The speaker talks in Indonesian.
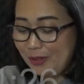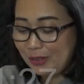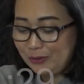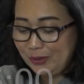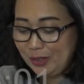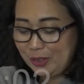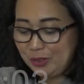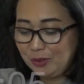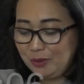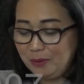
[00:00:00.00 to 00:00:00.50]

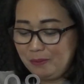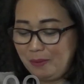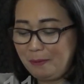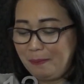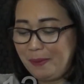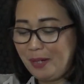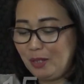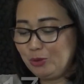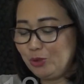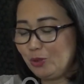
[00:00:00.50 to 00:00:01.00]
waktu itu
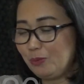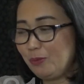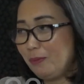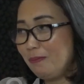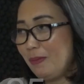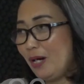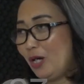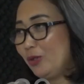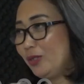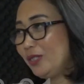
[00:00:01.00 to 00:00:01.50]
Bapak untuk
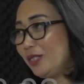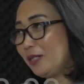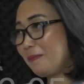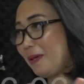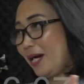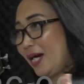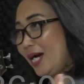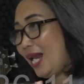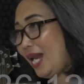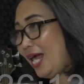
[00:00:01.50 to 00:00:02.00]
membangun
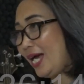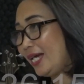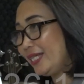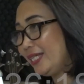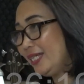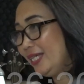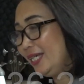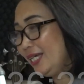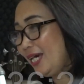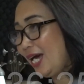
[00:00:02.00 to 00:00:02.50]
dermaga
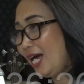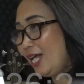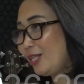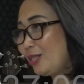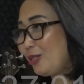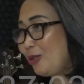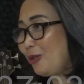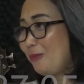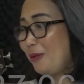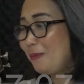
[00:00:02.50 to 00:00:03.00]
lagi
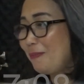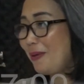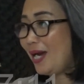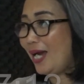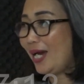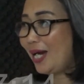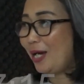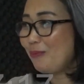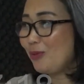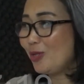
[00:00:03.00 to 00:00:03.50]
atau
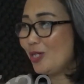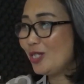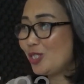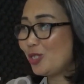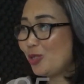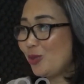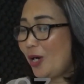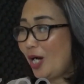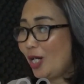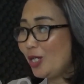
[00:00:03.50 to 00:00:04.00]
membayangkan bahwa di
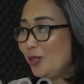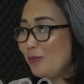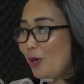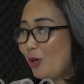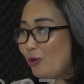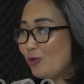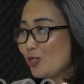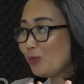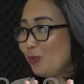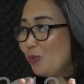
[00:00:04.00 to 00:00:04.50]
situ akan
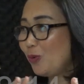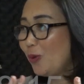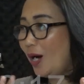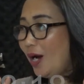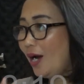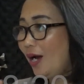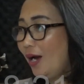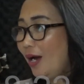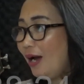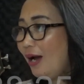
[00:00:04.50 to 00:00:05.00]
dibangun
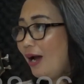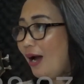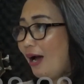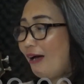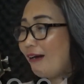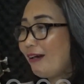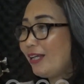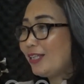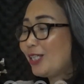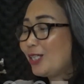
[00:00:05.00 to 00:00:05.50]
sebuah
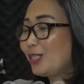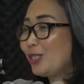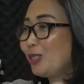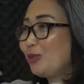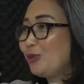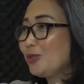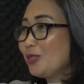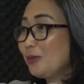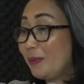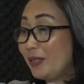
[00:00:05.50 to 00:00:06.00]
area
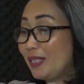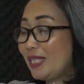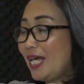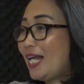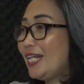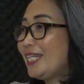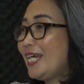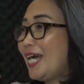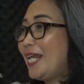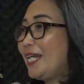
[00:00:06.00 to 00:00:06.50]
tertentu seperti
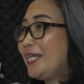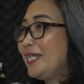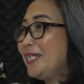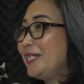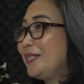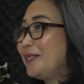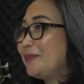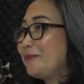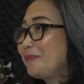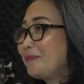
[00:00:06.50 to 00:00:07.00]
halnya hari
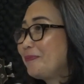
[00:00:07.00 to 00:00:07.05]
ini?